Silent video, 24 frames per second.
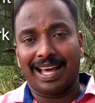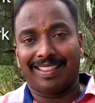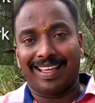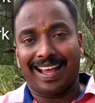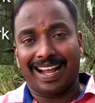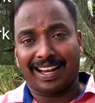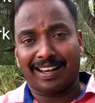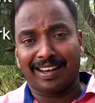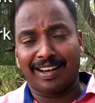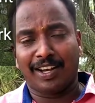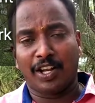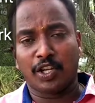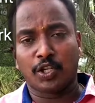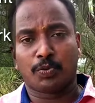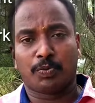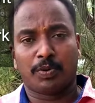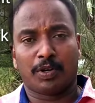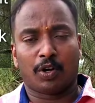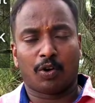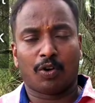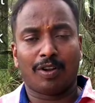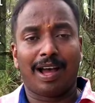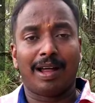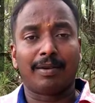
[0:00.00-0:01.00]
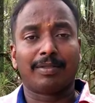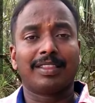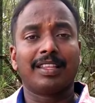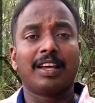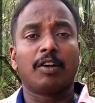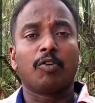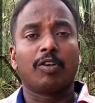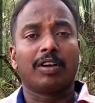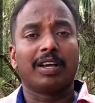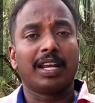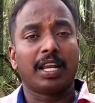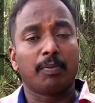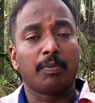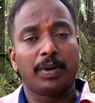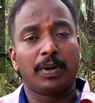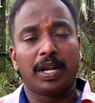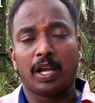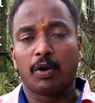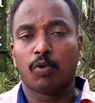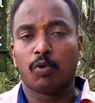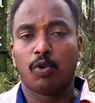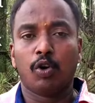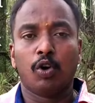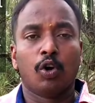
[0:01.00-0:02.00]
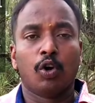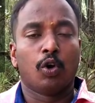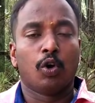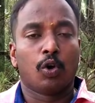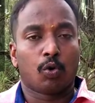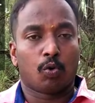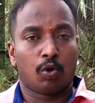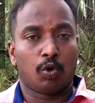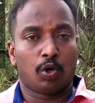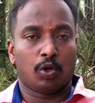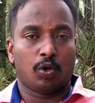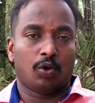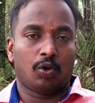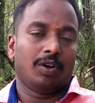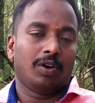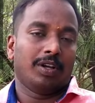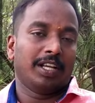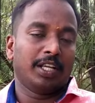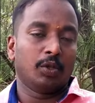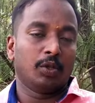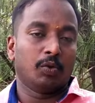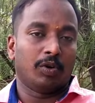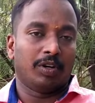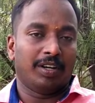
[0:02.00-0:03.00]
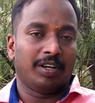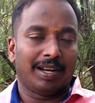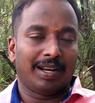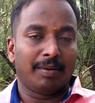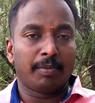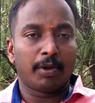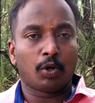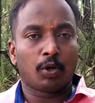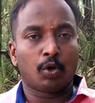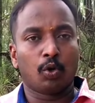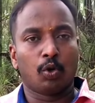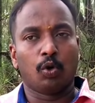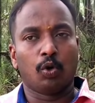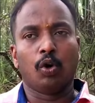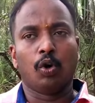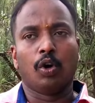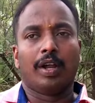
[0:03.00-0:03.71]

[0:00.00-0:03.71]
அதை அக்னாலேஜ் பண்ணுறோம் அடுத்து அவங்களுக்கு ரிப்ளேவும் கொடுக்குறோம் இது ஒன்று நம்பர் டூ